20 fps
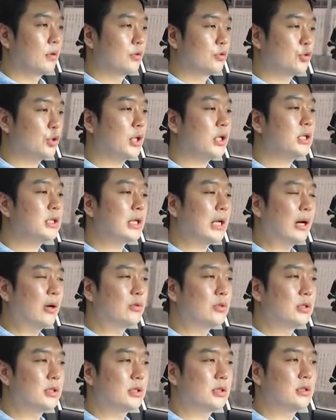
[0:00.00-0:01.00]
최근
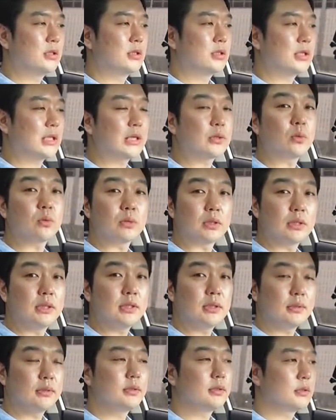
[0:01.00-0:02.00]
나오는
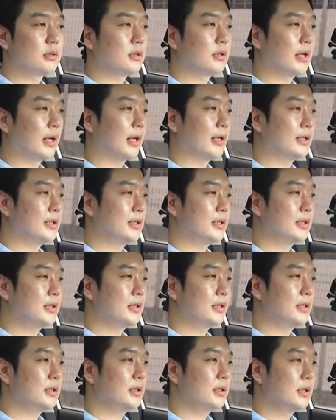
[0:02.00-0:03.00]

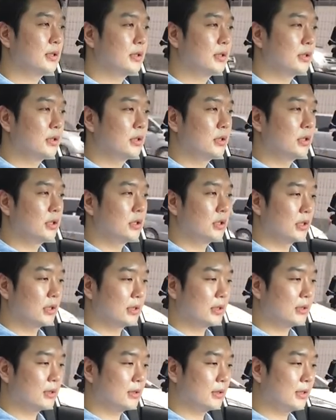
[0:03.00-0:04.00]
차종들에는 이제
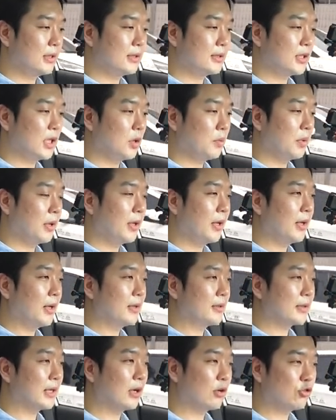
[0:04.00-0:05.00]

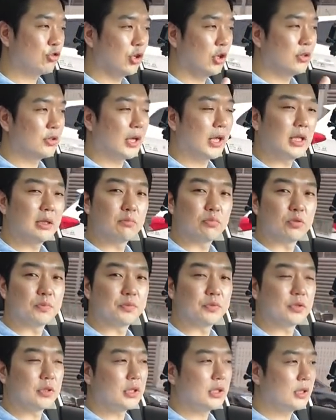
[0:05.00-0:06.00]
시스템에 구현되는
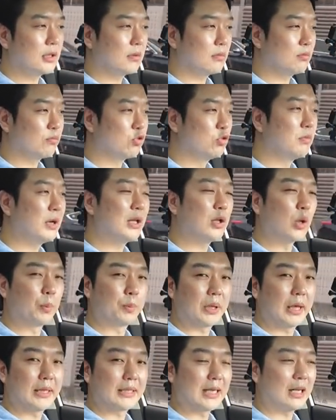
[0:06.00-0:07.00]
부분이 불만
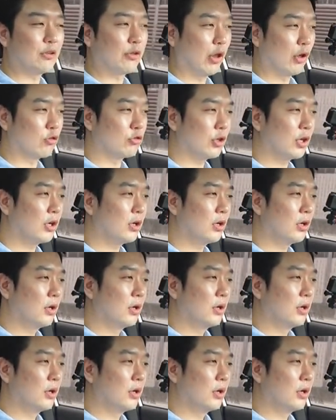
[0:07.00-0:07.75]
없게 잘 되고요.